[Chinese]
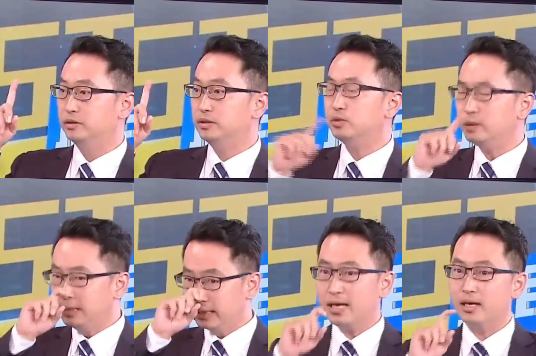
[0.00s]
就是说，
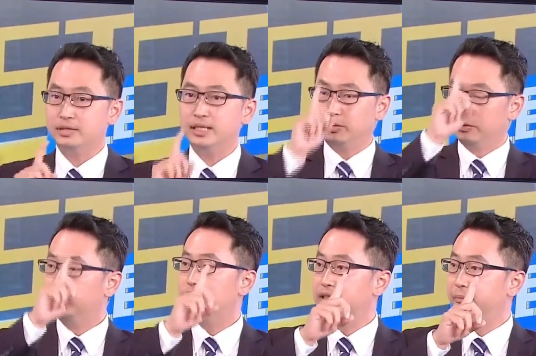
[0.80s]
它好像突
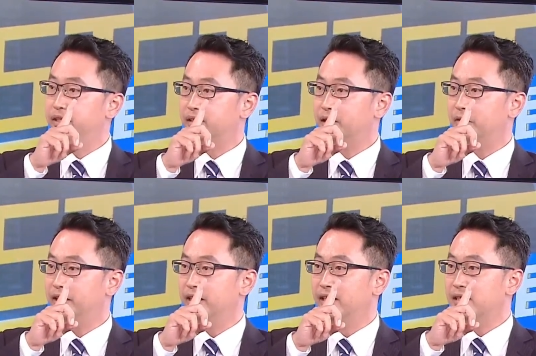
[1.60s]
破了前面的高
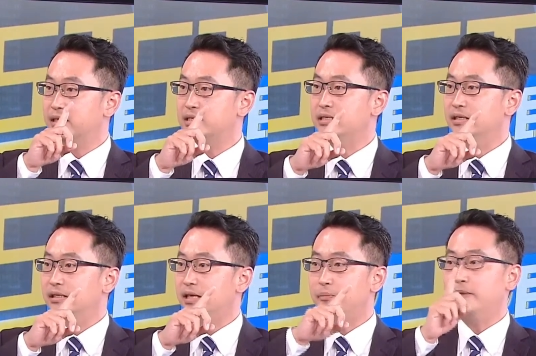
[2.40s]
点，但是
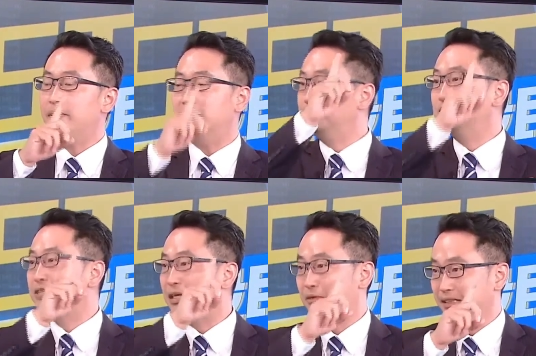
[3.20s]
它没有办法继
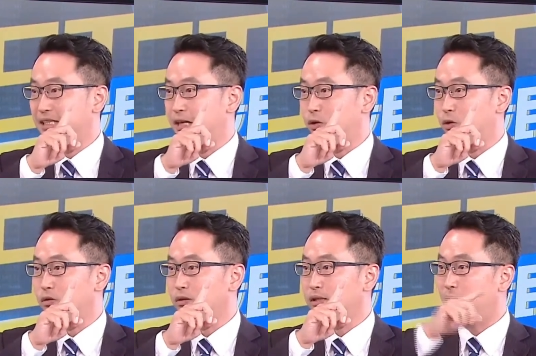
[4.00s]
续再往上
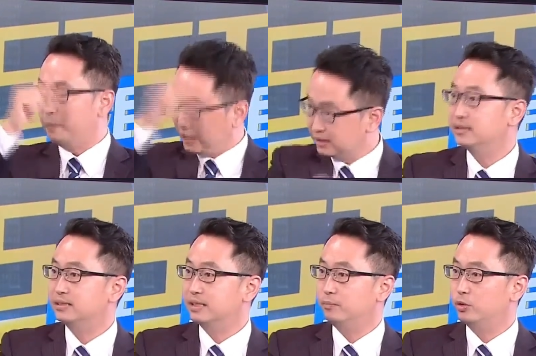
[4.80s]
攻，然后变成是
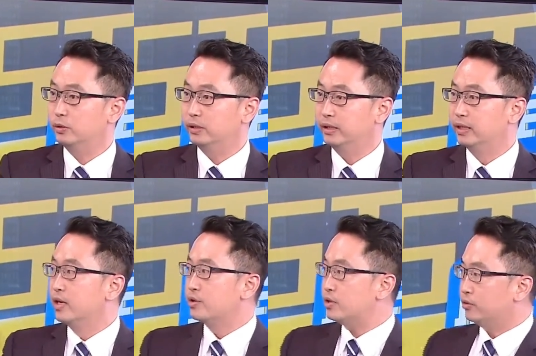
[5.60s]
真破底，
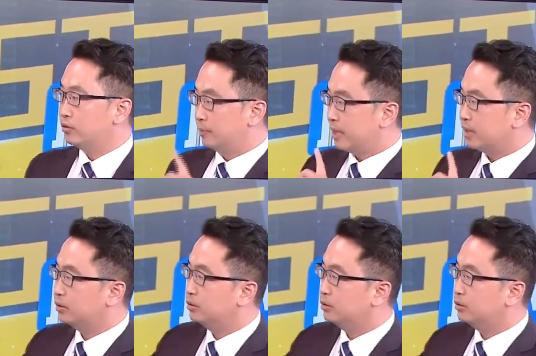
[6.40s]
所以我也帮